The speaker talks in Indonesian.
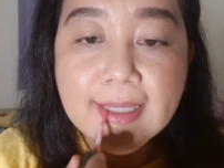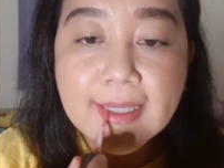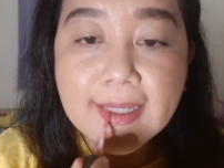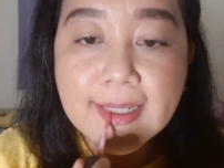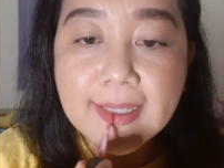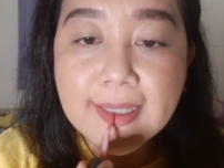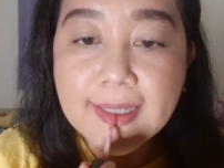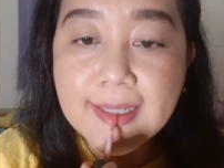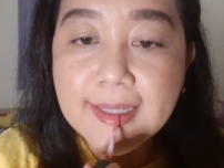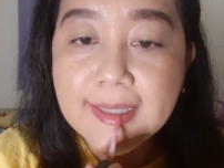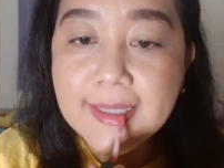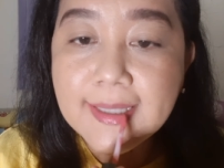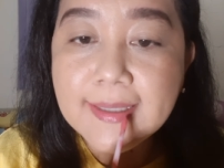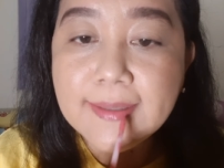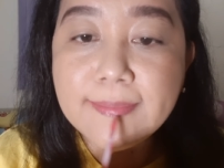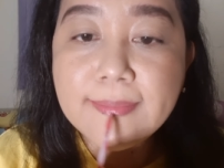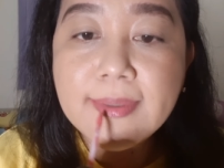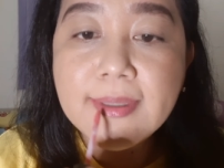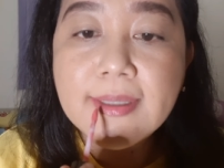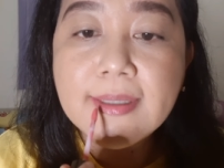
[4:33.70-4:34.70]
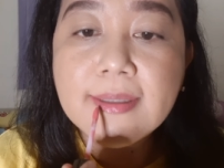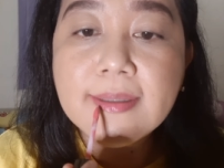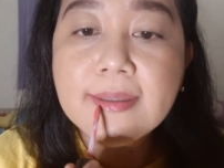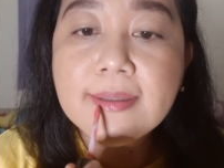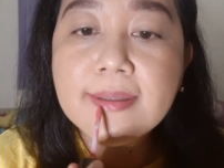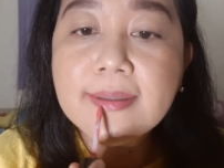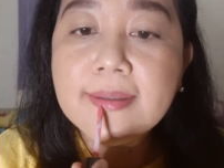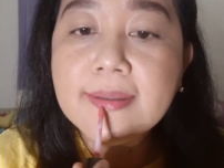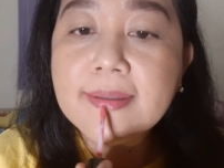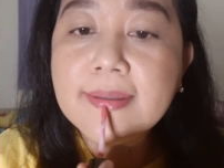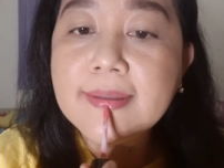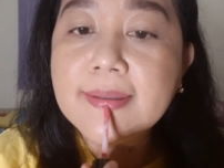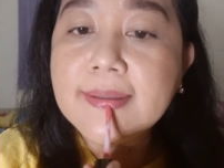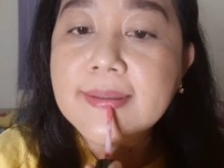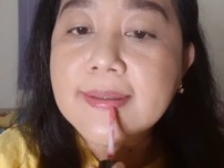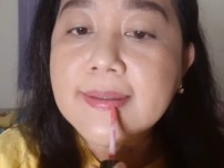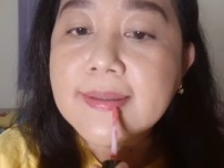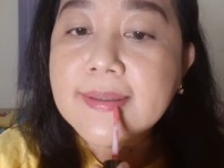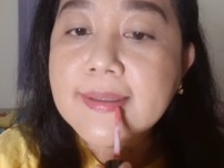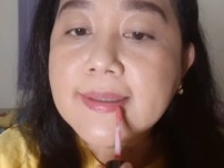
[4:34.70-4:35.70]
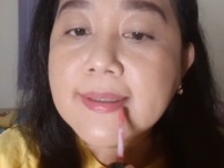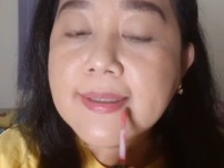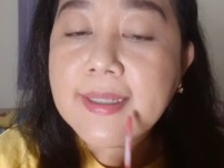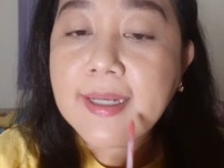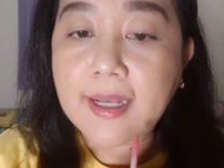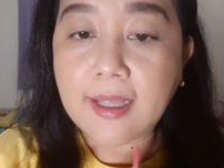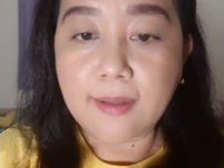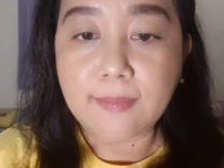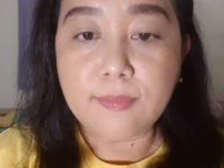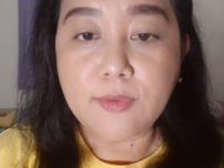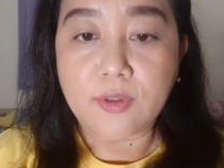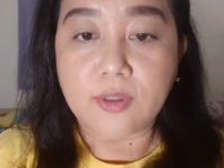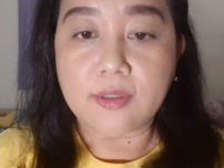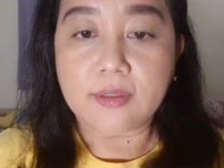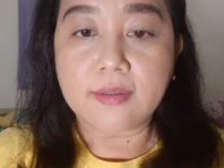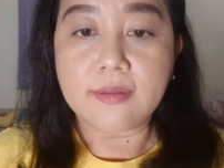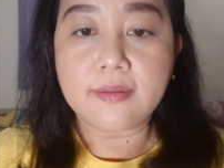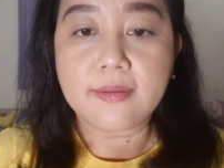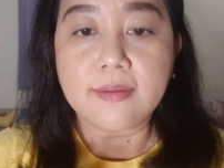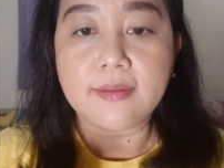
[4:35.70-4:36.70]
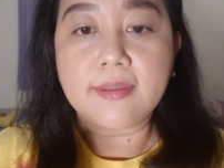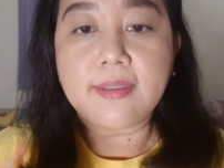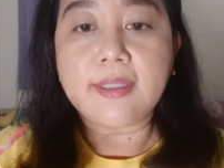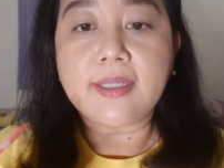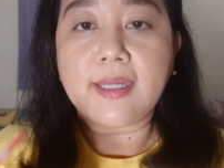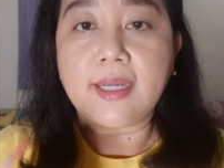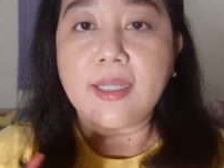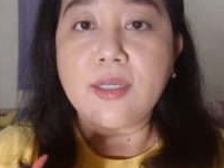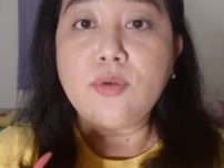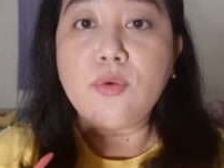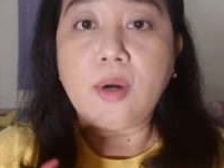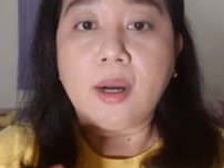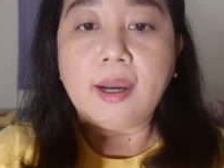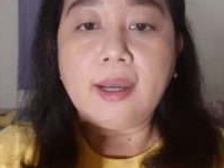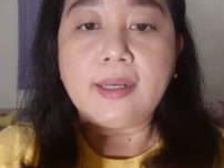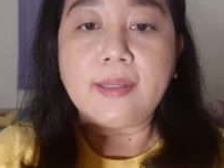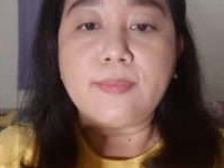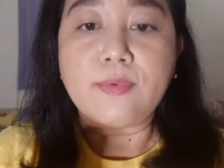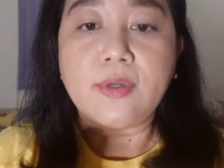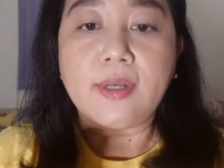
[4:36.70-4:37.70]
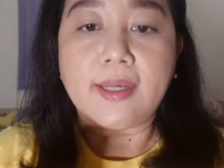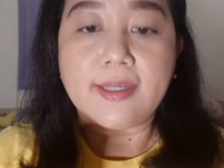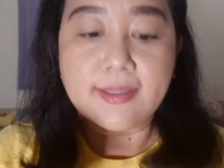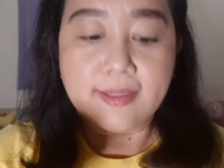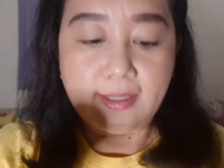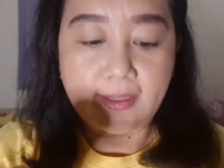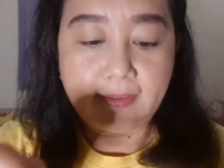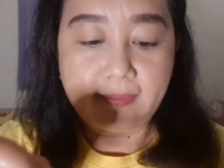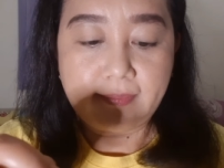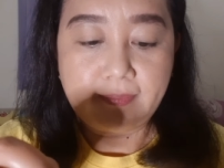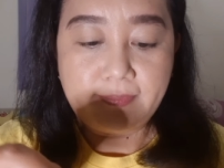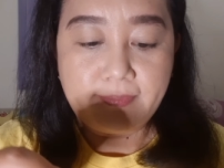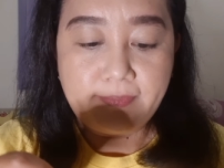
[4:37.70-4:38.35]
terlihat lebih glamor dengan dua kali pulasan.